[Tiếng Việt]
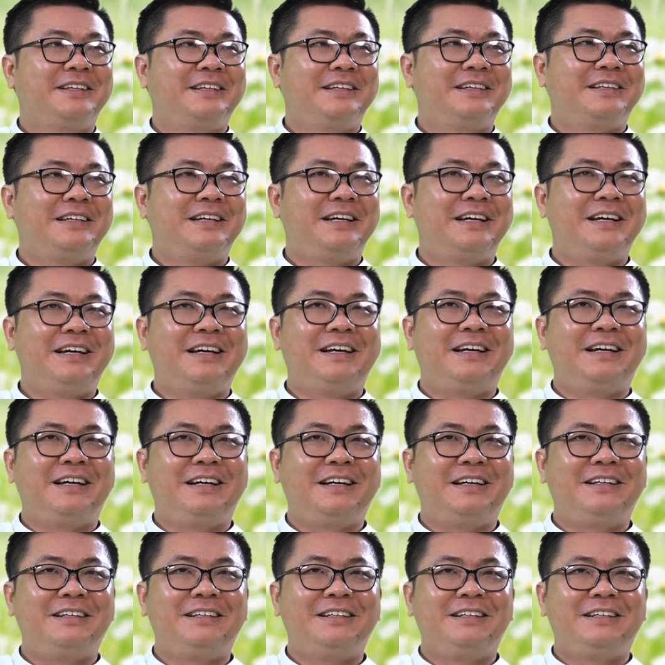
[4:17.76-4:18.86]

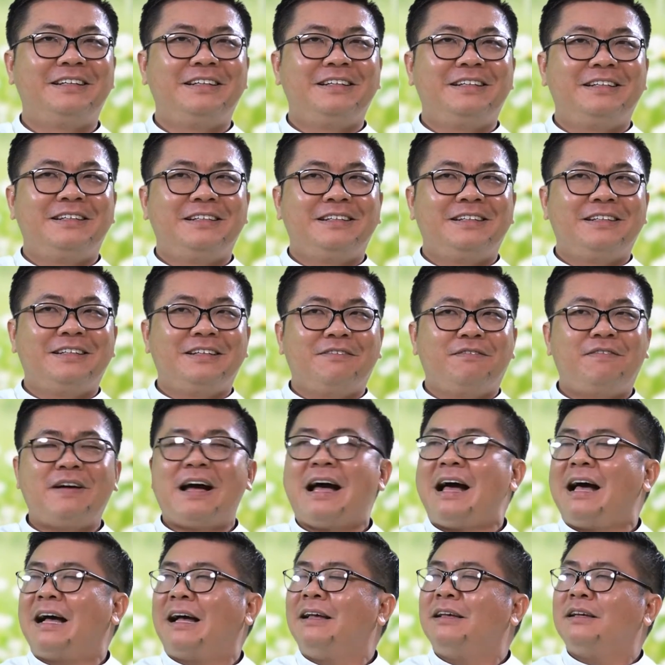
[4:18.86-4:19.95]
à
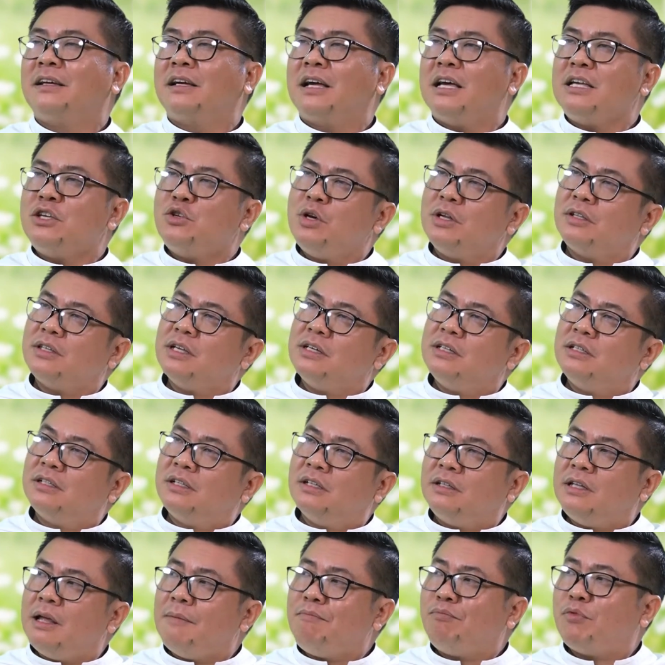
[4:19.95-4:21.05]
và cái suy tư cứ
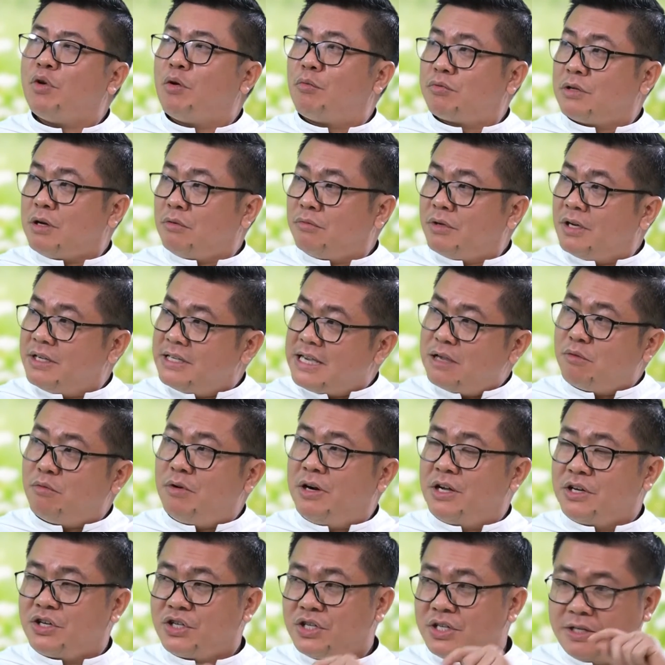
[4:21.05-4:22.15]
tiếp tục trong thời gian của
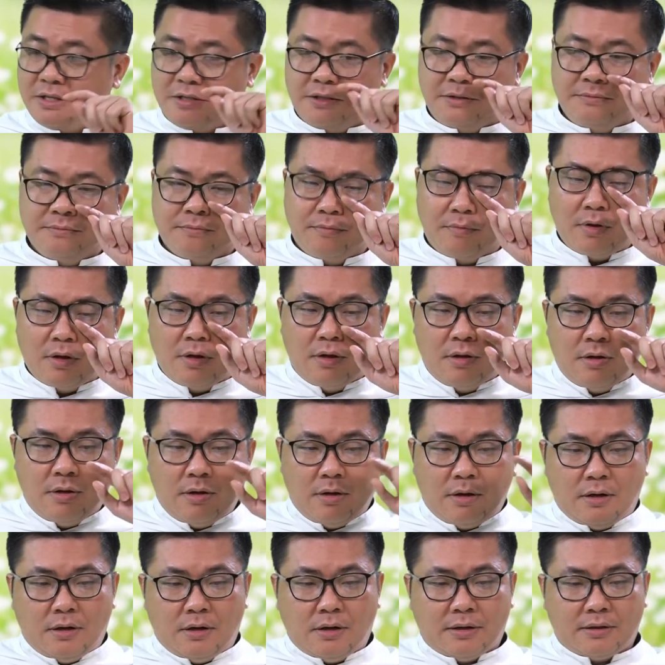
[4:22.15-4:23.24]
lịch sử
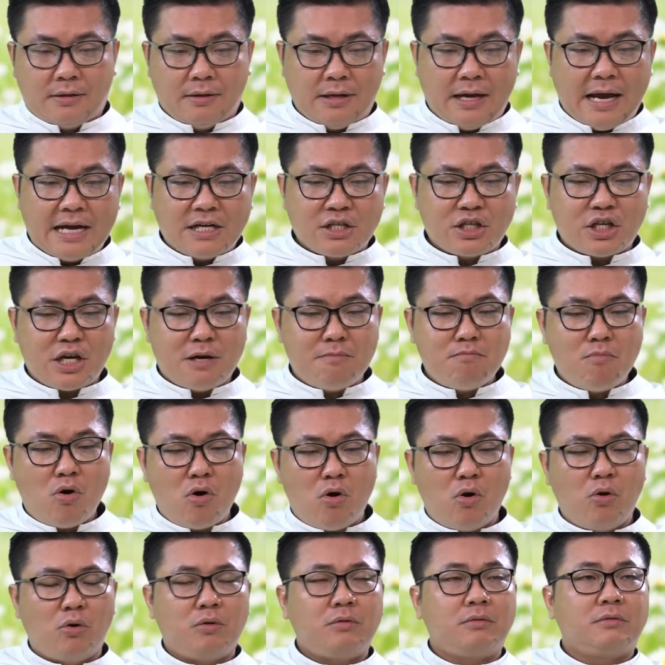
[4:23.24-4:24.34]
ở ờ,
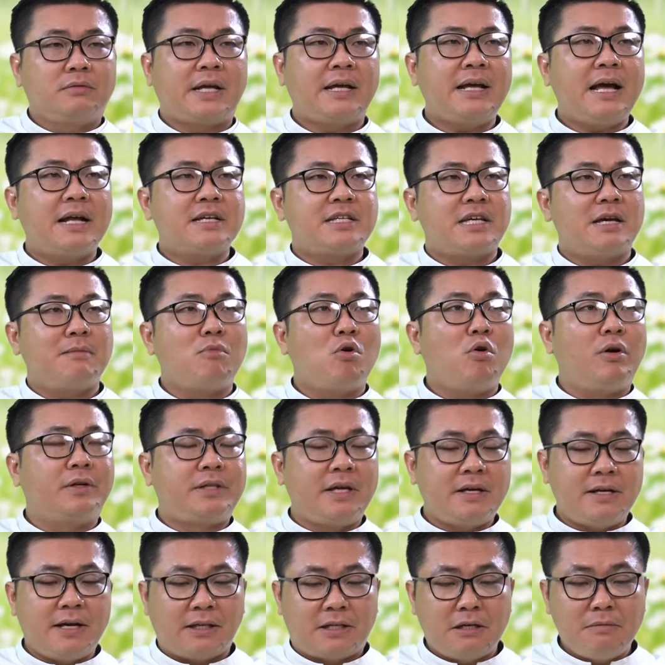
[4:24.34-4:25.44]
Anselmo Thánh Anselmo ở thế
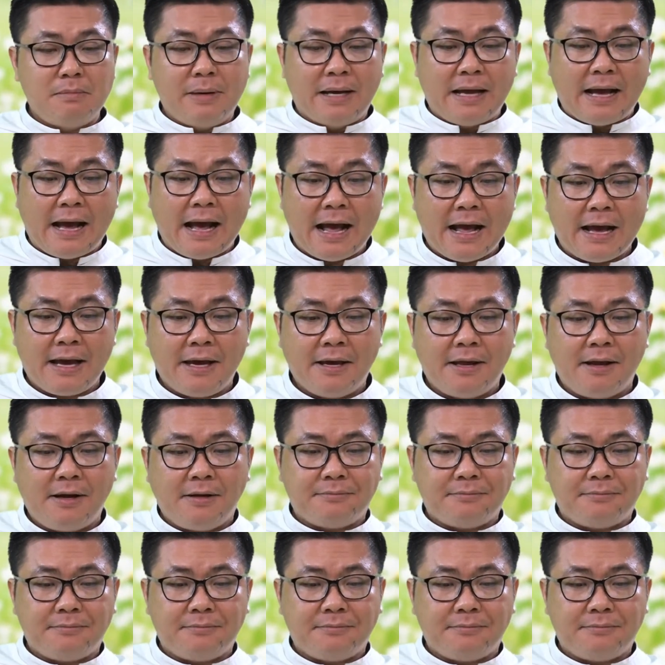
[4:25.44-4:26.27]
kỷ thứ 12 đó